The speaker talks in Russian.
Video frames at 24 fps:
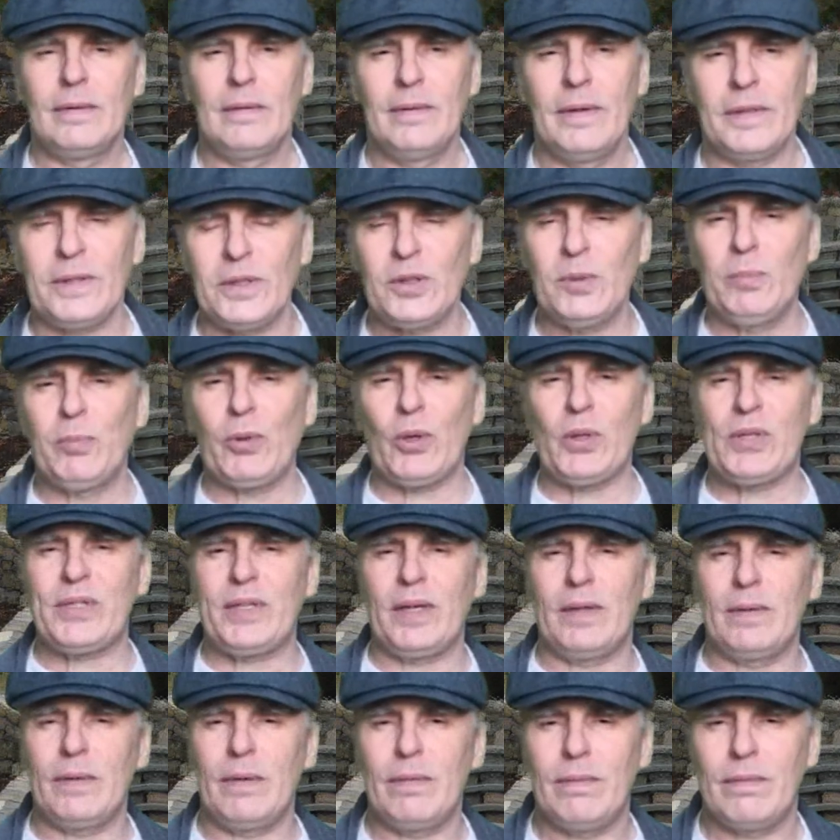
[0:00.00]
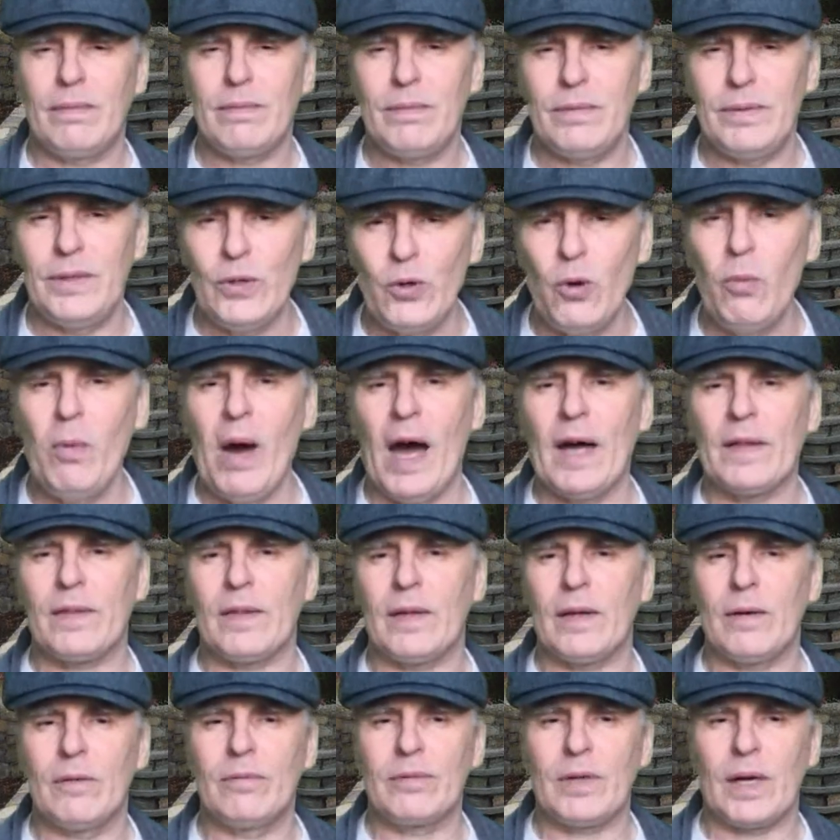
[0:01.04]
Это же просто
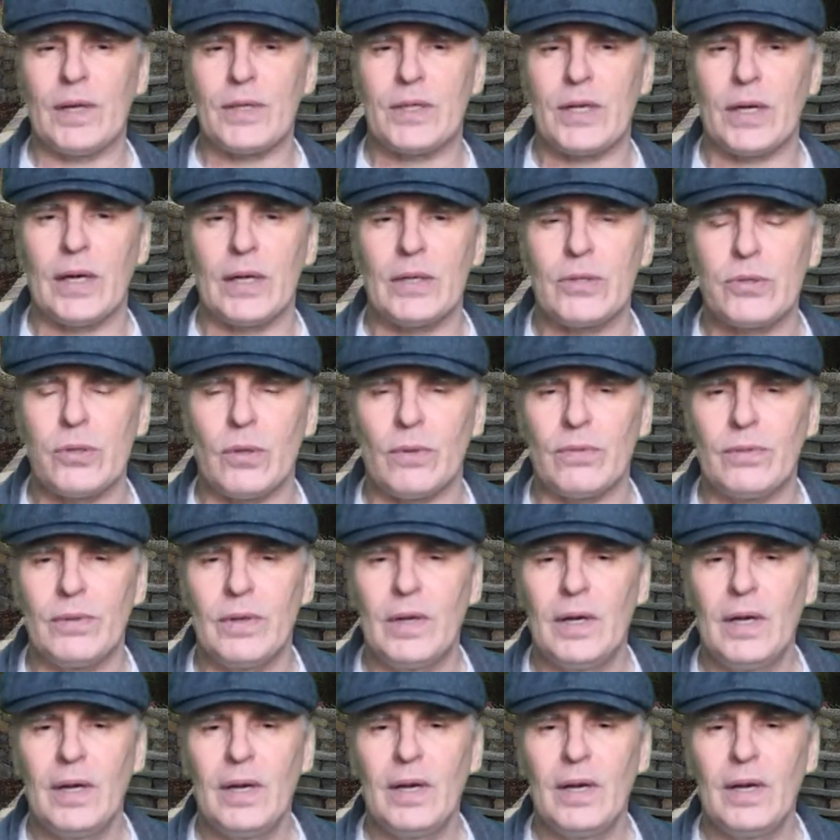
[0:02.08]
негуманно, в конце концов.